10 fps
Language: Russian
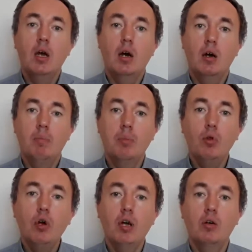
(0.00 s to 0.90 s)
э,
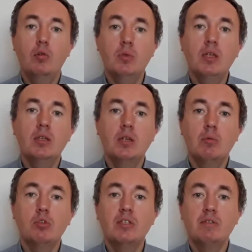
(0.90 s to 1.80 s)
плохо умеет
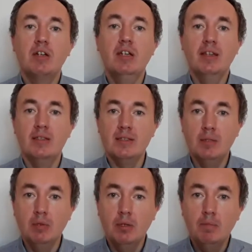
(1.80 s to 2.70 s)
работать с
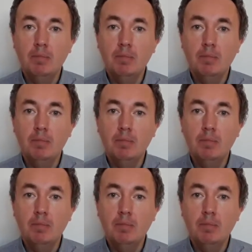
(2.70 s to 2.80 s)
вероятностями.